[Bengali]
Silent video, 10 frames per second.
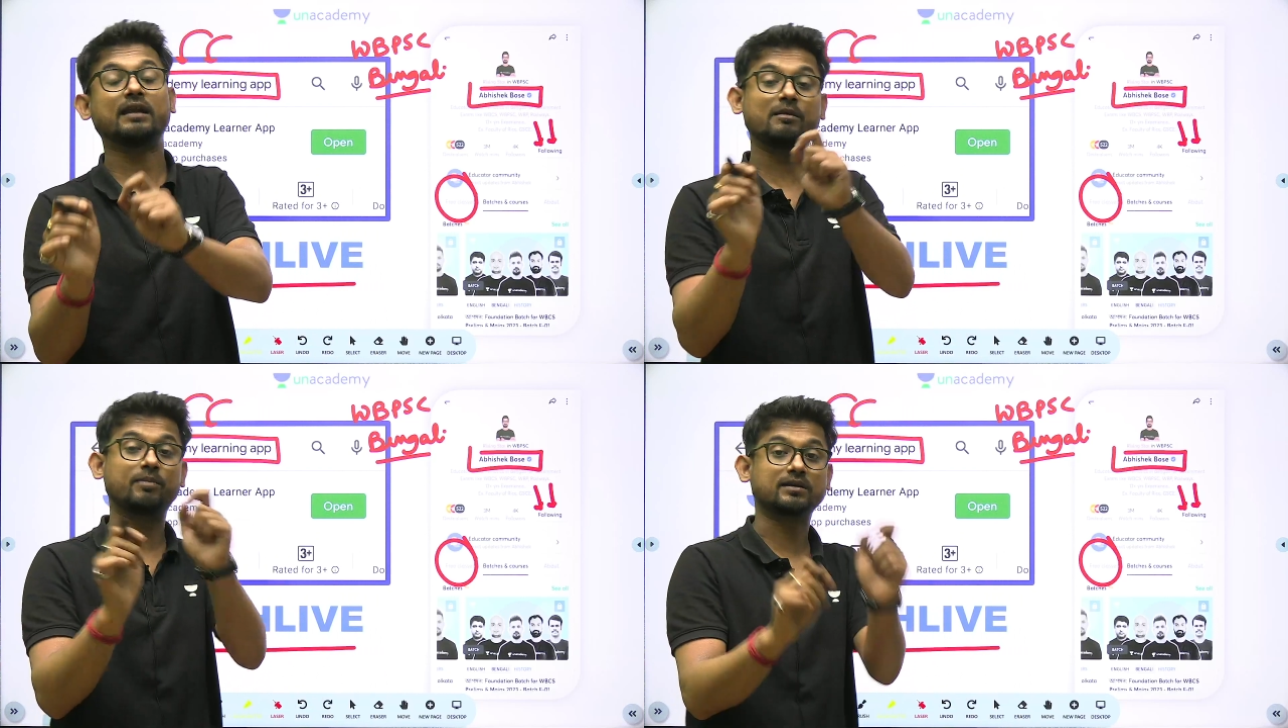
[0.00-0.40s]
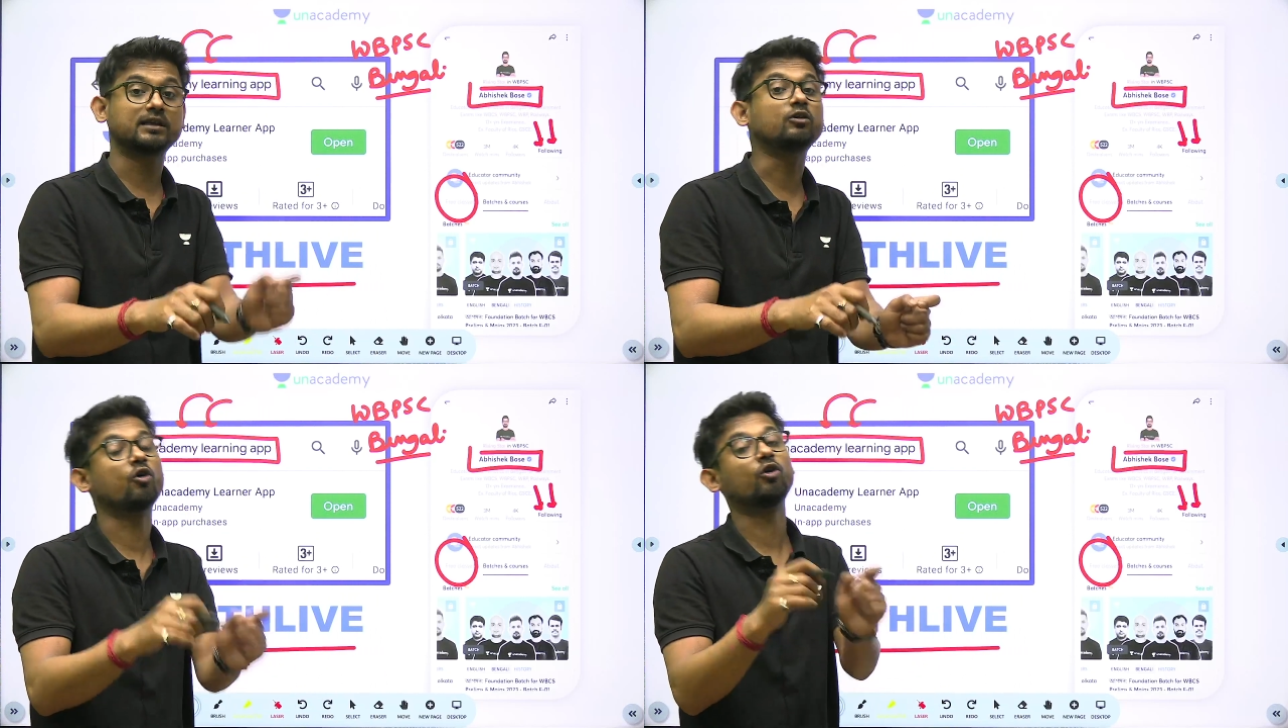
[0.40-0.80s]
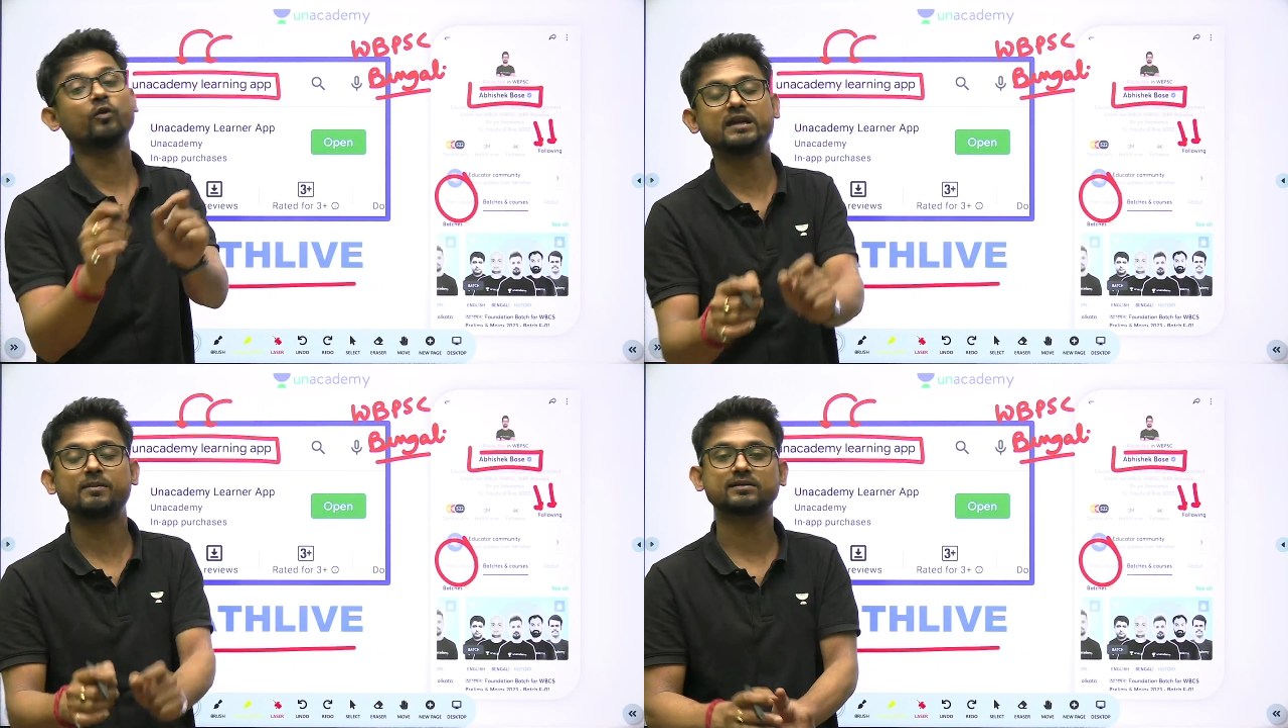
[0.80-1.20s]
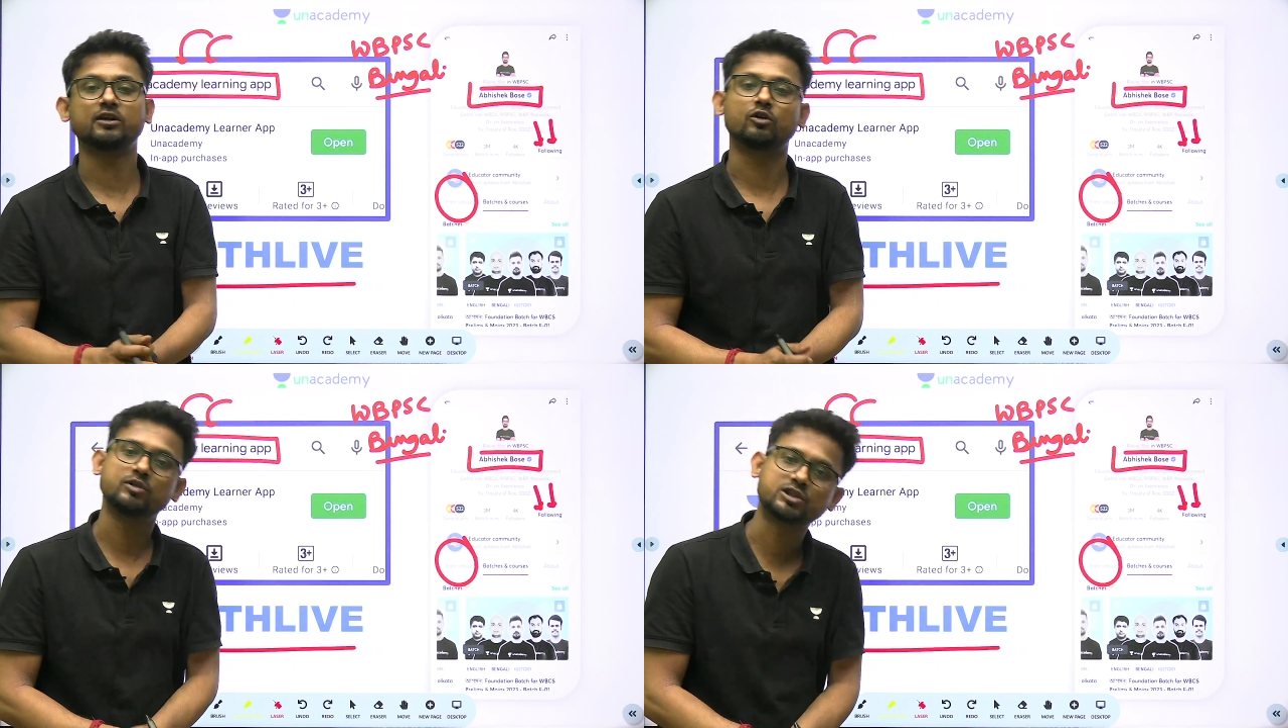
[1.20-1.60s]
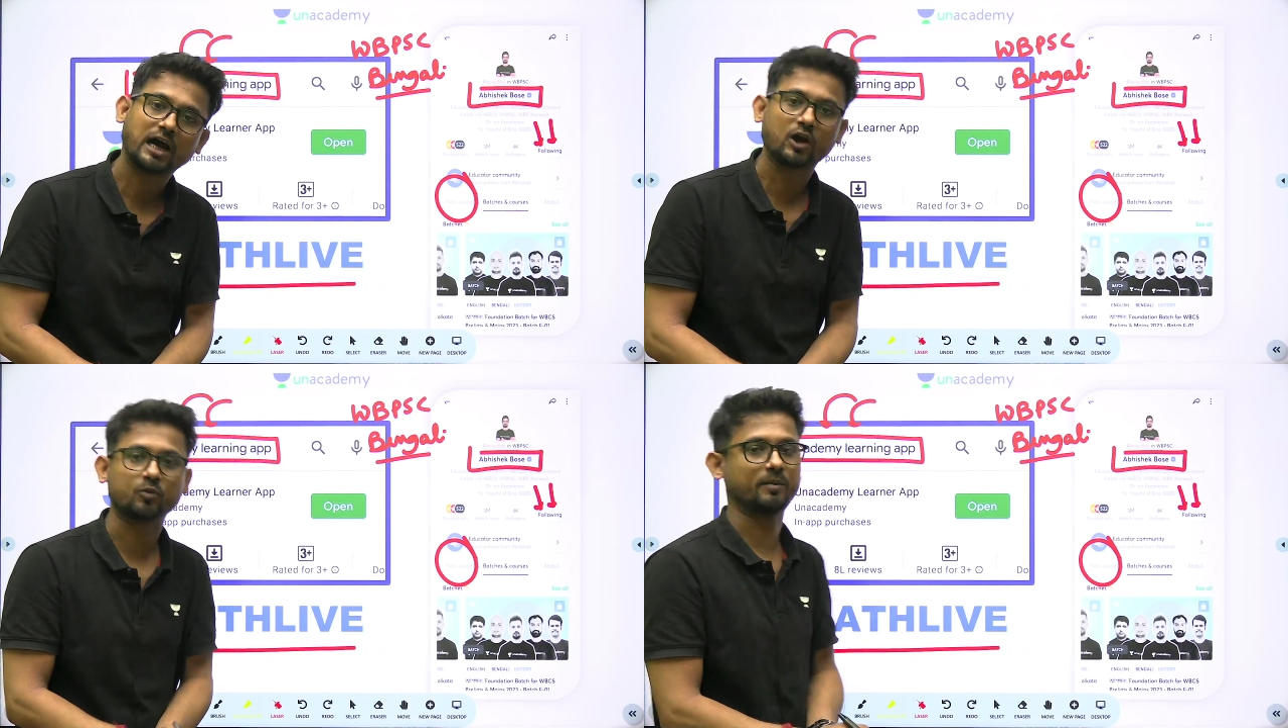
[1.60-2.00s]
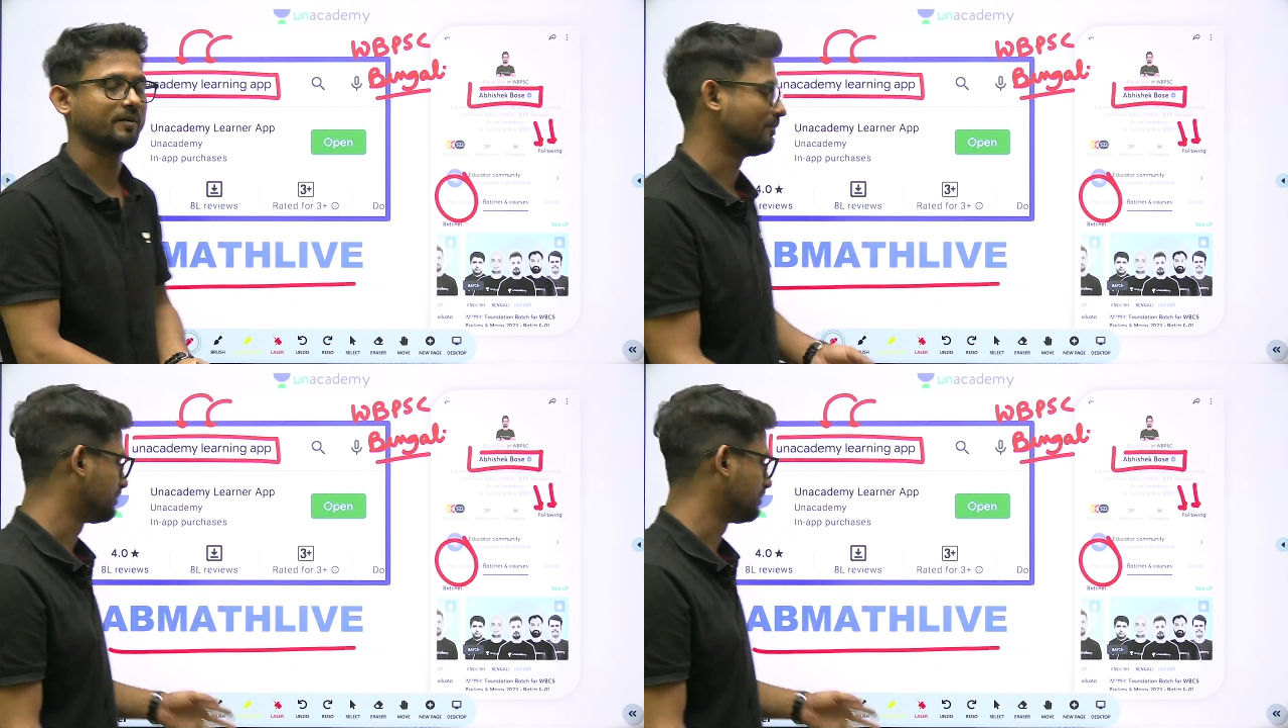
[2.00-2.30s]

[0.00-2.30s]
টেন পার্সেন্ট কখনো টোয়েন্টি পার্সেন্ট এরকম ছাড়ও পাবে